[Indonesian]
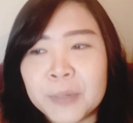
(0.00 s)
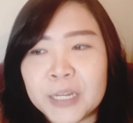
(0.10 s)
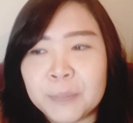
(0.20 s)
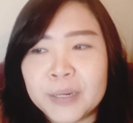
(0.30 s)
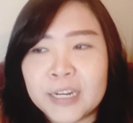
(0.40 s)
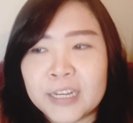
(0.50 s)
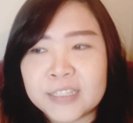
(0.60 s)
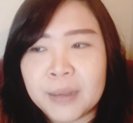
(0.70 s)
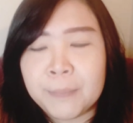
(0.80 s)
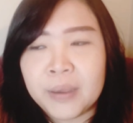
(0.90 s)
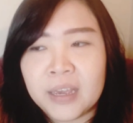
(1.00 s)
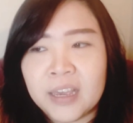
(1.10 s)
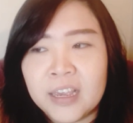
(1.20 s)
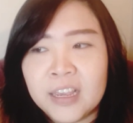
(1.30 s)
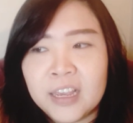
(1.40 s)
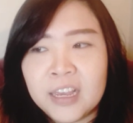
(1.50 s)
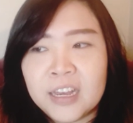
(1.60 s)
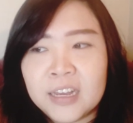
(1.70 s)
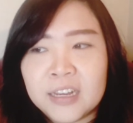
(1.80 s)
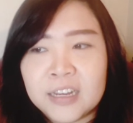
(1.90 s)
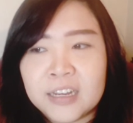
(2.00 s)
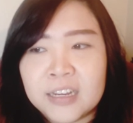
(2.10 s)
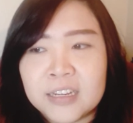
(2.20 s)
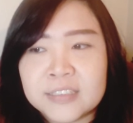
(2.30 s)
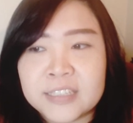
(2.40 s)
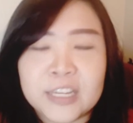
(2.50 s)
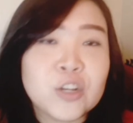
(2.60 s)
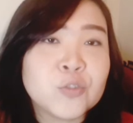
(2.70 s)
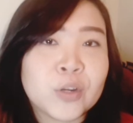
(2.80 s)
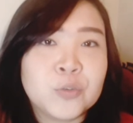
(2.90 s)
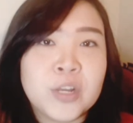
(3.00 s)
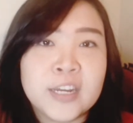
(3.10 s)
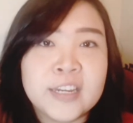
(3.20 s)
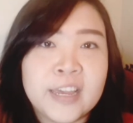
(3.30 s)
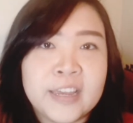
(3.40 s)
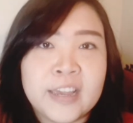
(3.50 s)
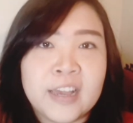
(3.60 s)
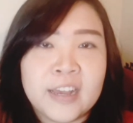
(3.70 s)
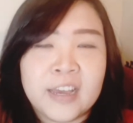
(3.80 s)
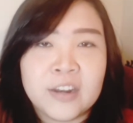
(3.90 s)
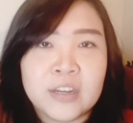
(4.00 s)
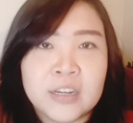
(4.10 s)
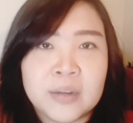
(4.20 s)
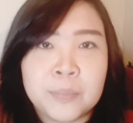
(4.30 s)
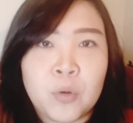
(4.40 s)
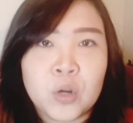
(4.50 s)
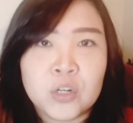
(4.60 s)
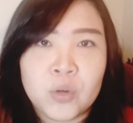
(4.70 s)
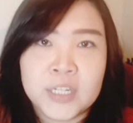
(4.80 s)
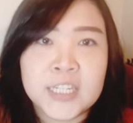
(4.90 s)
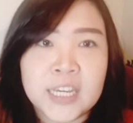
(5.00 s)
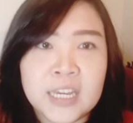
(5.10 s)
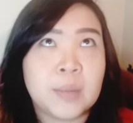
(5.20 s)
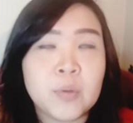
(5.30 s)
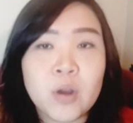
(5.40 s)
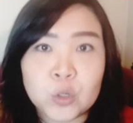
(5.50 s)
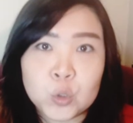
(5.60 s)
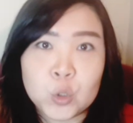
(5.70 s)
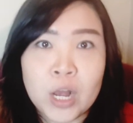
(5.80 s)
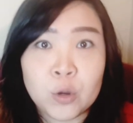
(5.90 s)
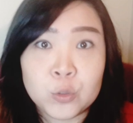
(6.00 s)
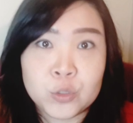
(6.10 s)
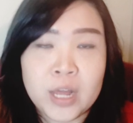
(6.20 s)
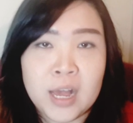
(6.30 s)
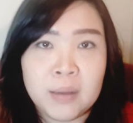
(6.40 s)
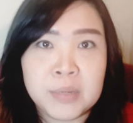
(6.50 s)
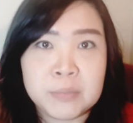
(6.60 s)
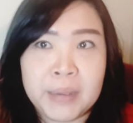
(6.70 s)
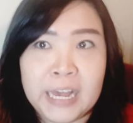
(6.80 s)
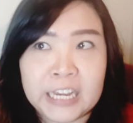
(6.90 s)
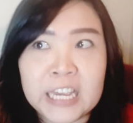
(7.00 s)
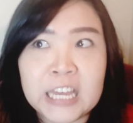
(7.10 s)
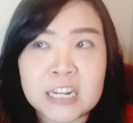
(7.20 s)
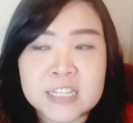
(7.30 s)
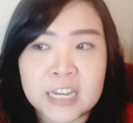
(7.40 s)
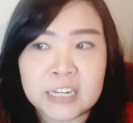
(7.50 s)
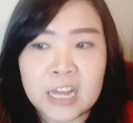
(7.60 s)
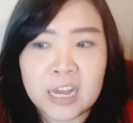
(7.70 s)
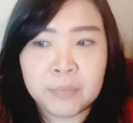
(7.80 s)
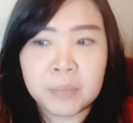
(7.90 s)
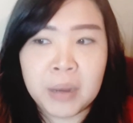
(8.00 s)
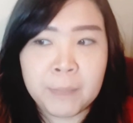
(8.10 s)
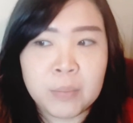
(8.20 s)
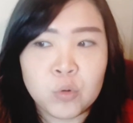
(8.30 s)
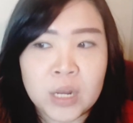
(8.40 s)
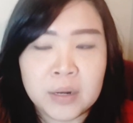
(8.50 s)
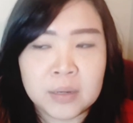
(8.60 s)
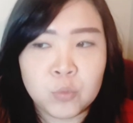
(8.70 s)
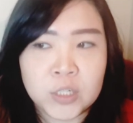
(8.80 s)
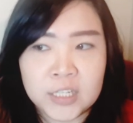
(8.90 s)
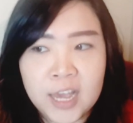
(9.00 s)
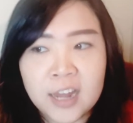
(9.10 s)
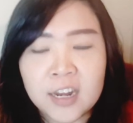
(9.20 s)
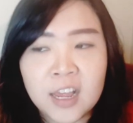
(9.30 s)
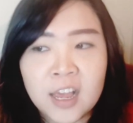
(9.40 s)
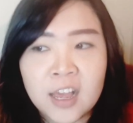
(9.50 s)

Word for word: bener-bener sampai uh, serius waktu udah gedenya kan uh, mau ke luar negeri tapi waktu aku sudah habis merit sekitar beberapa bulan kemudian